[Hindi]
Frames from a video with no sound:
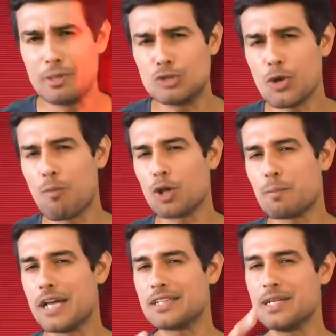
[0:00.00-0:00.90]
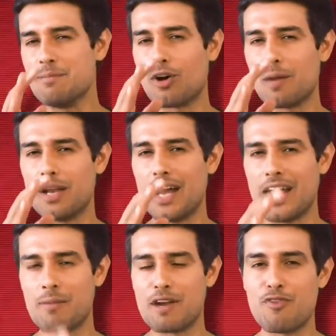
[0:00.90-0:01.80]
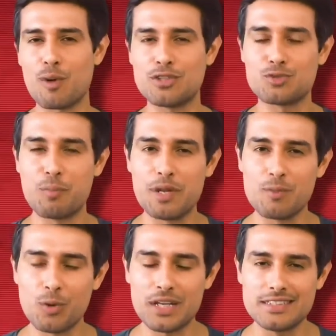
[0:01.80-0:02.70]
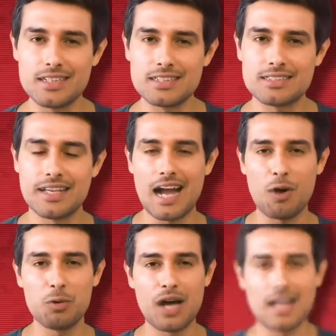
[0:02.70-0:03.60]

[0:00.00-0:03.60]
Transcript: अभी तो एक बहुत बेहतरीन मौका मिला है हमारे फॉर्मर सुप्रीम कोर्ट के जजेस ने राहुल